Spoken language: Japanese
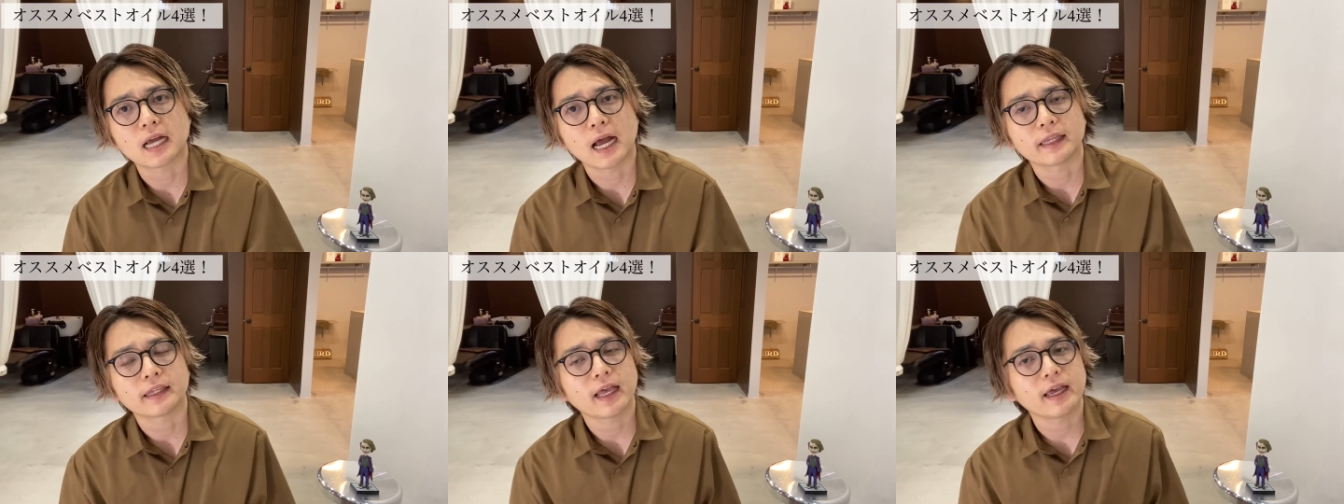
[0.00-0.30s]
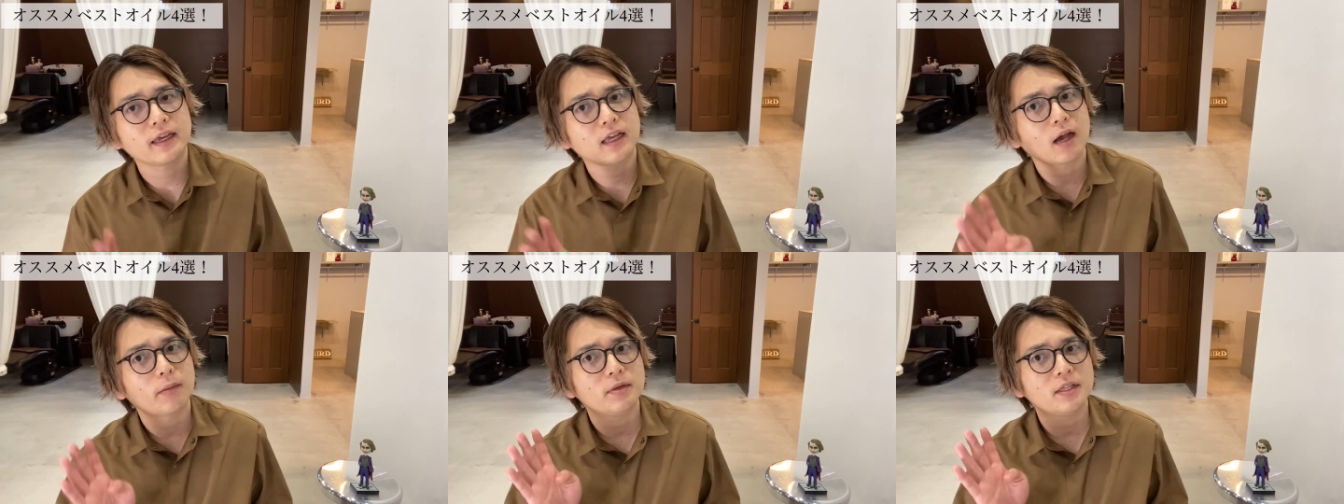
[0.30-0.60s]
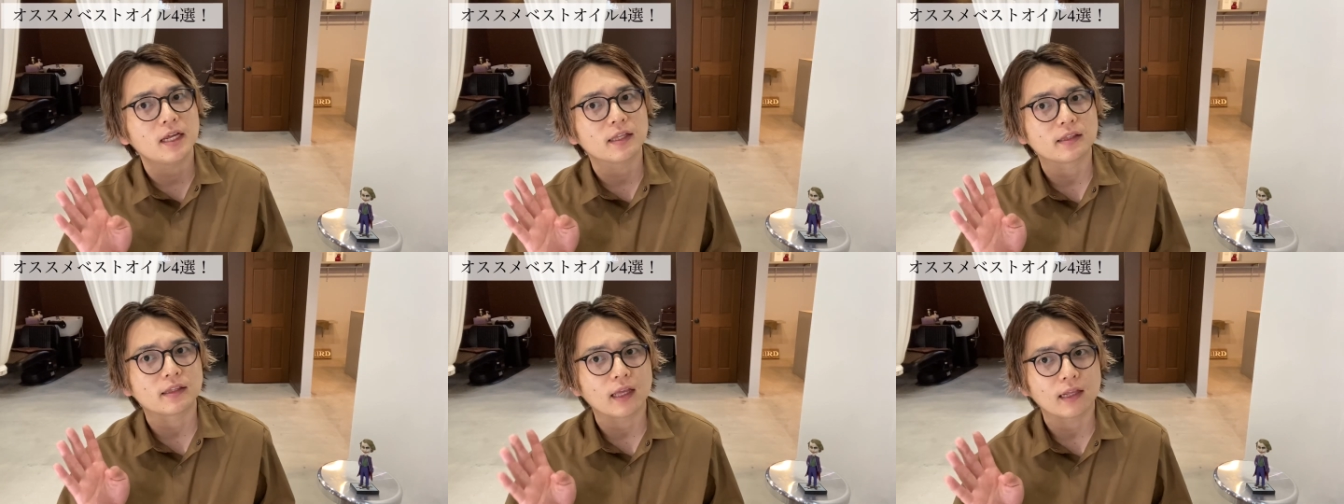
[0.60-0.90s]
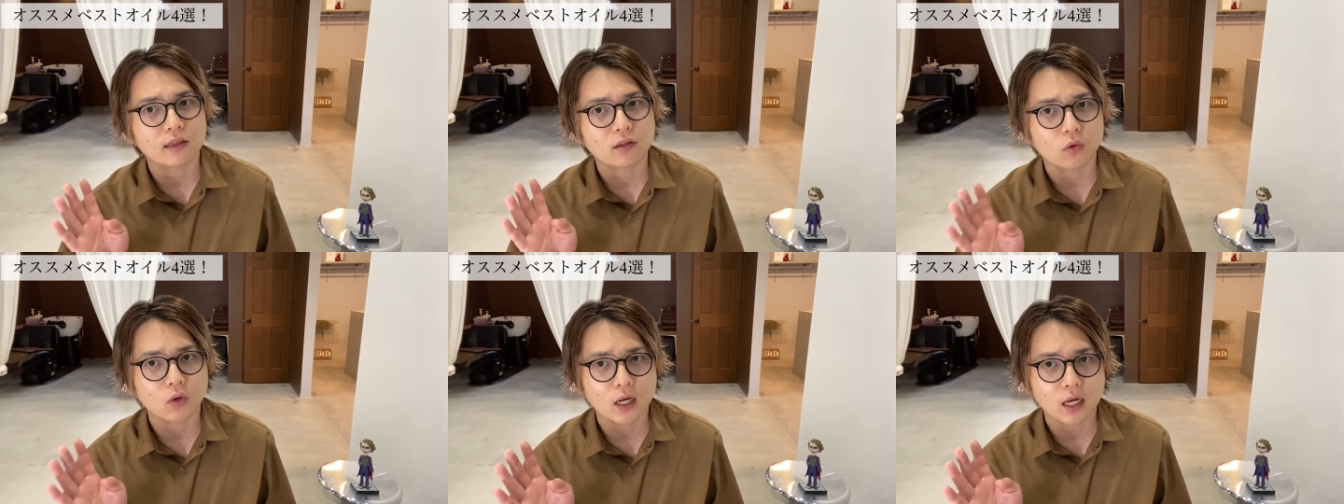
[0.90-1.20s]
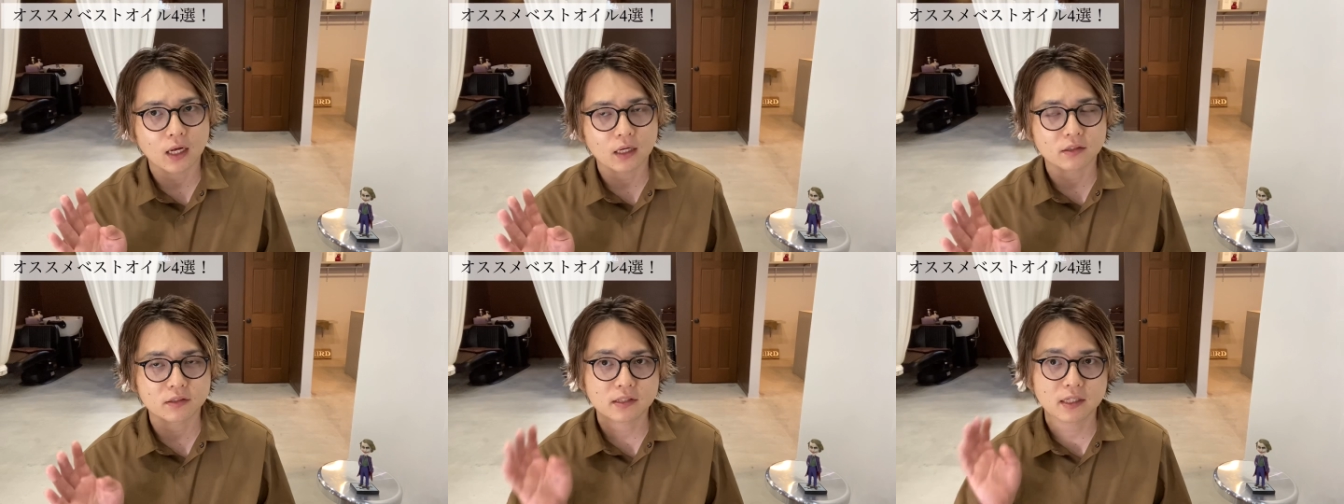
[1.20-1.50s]
硬い髪だったりと
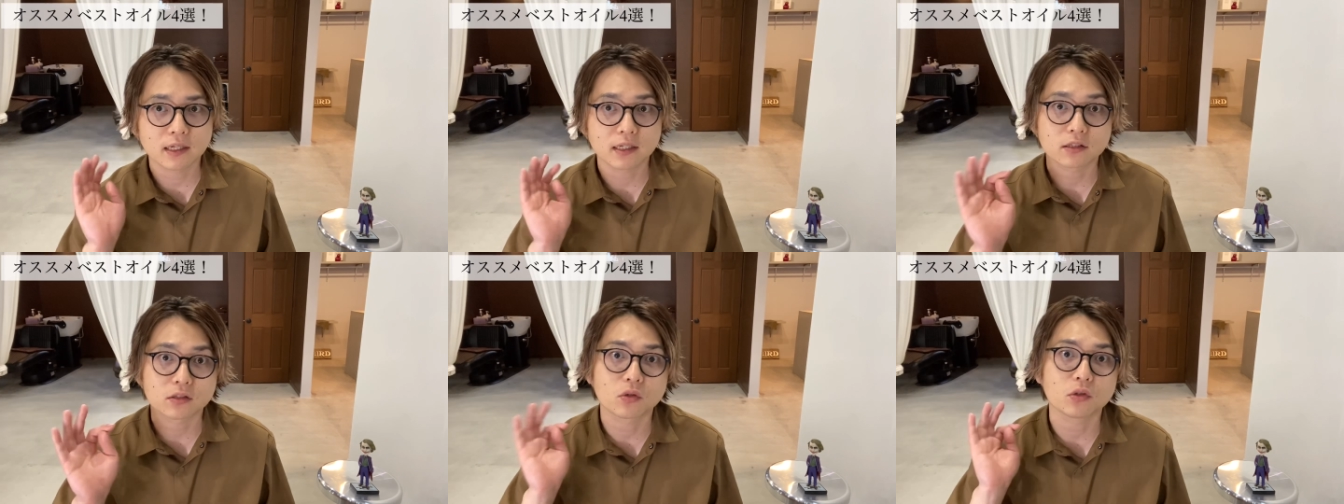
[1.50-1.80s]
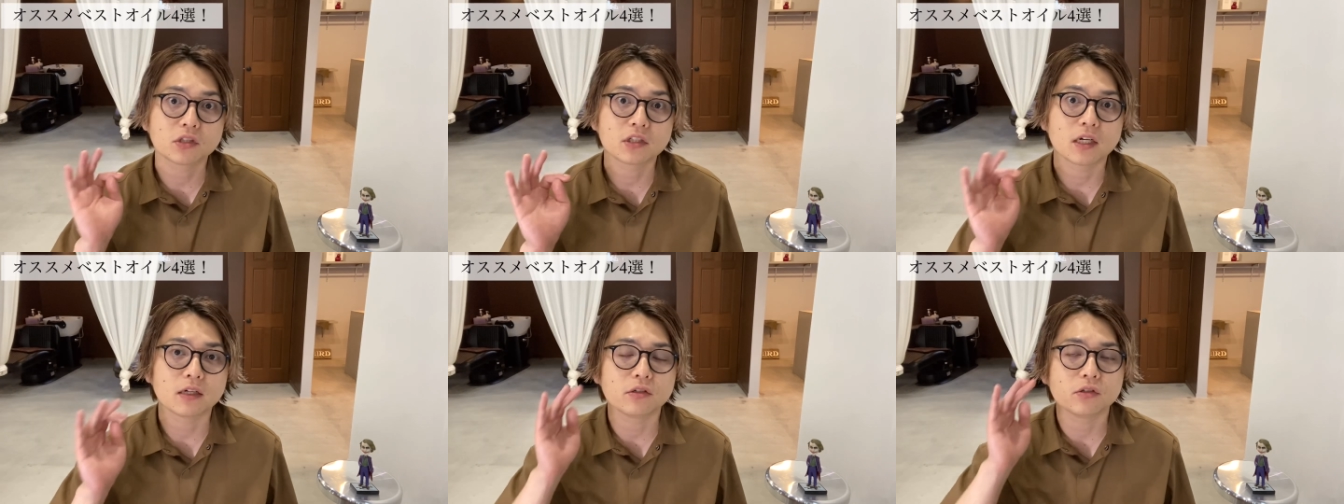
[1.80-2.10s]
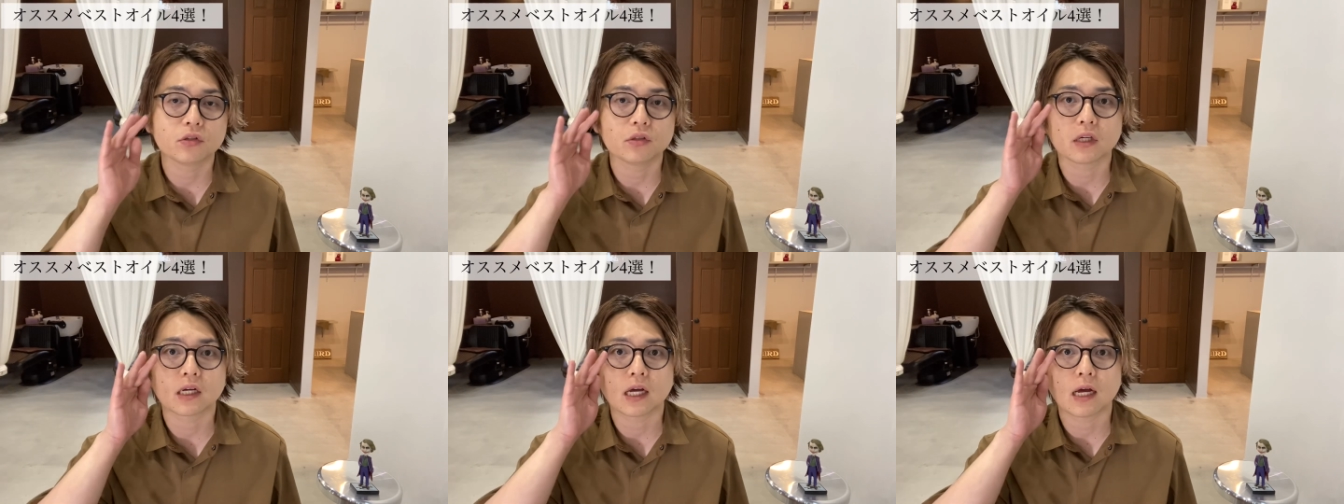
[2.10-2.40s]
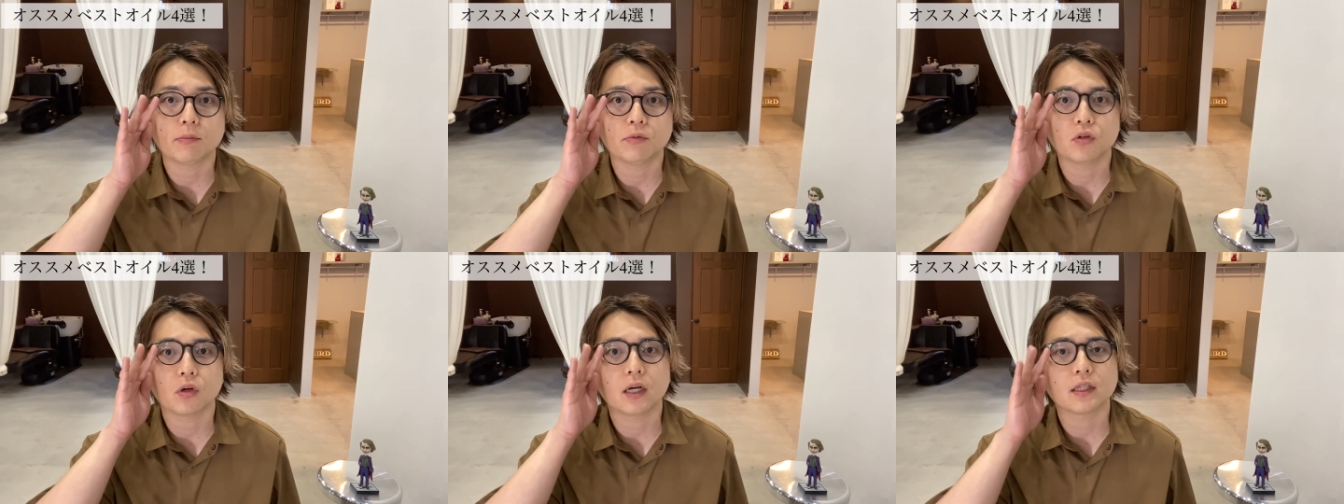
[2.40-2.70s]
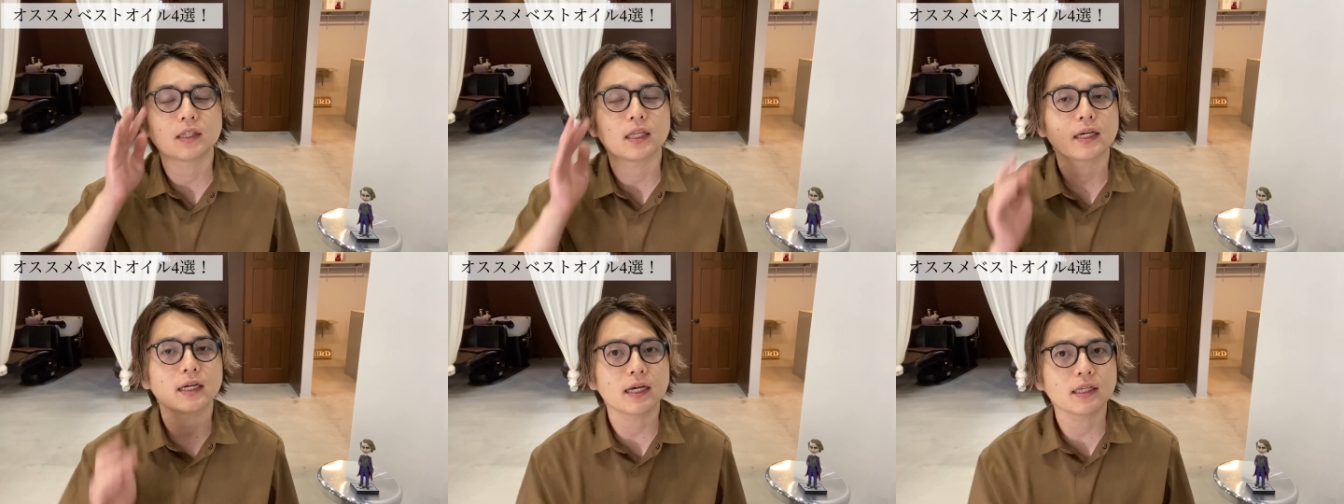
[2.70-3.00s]
か癖が少しあるような髪の
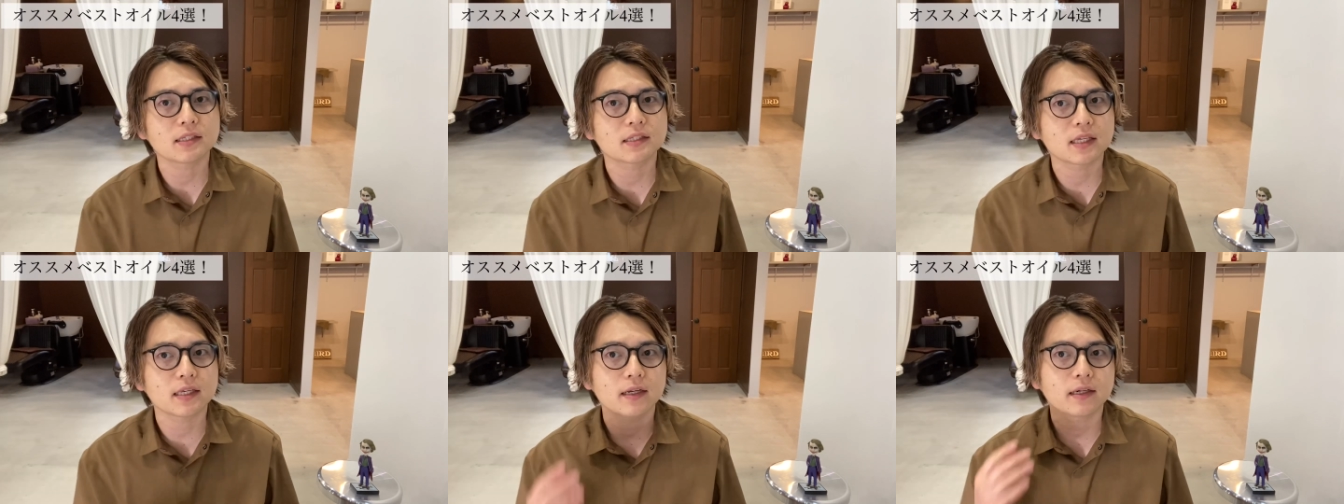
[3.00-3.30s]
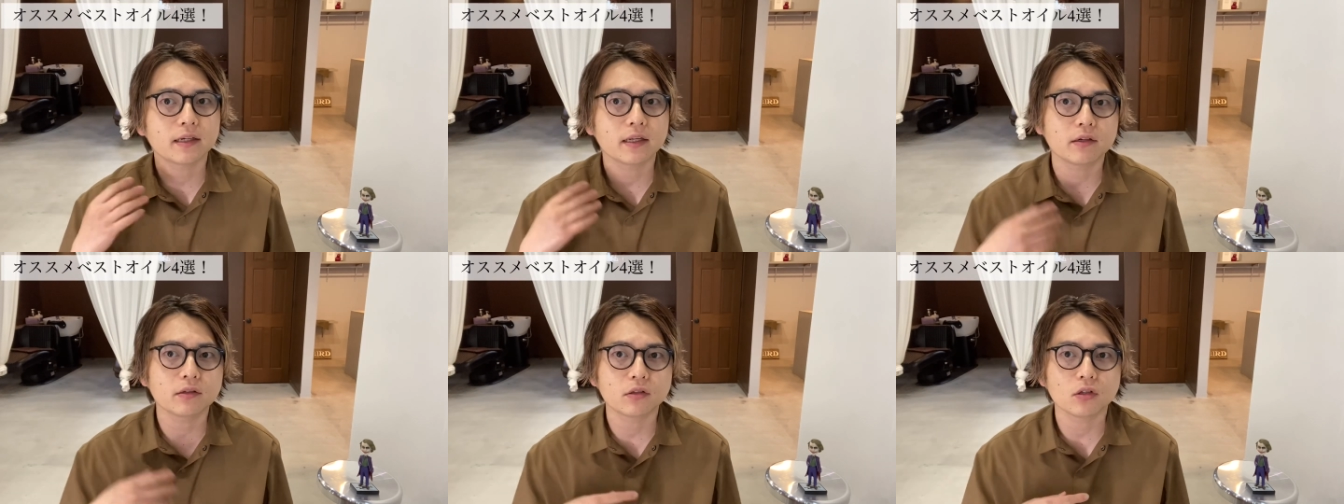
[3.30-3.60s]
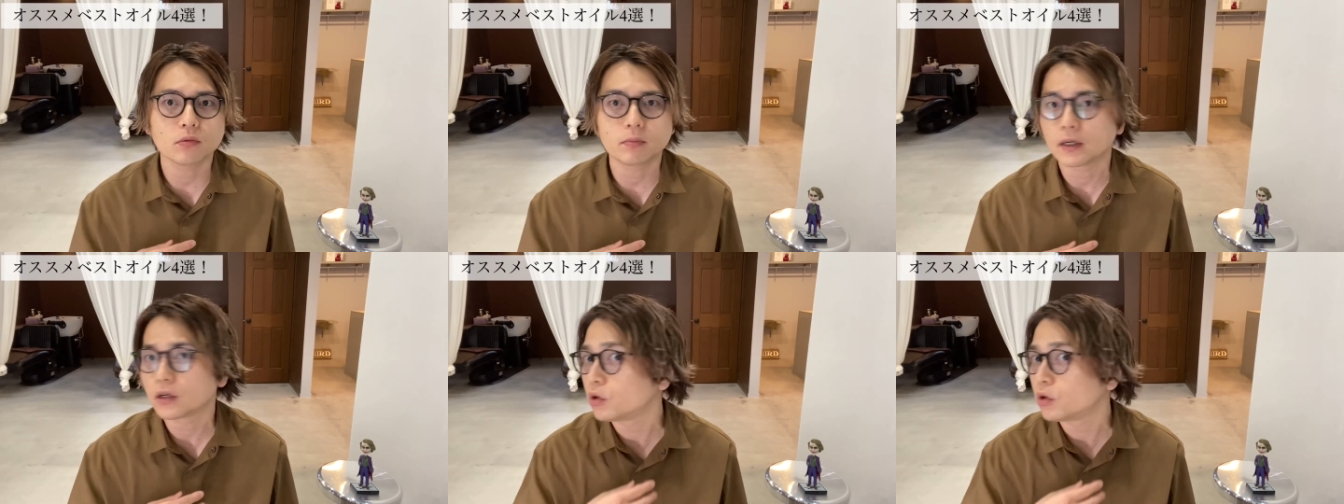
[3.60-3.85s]
方がつけられると、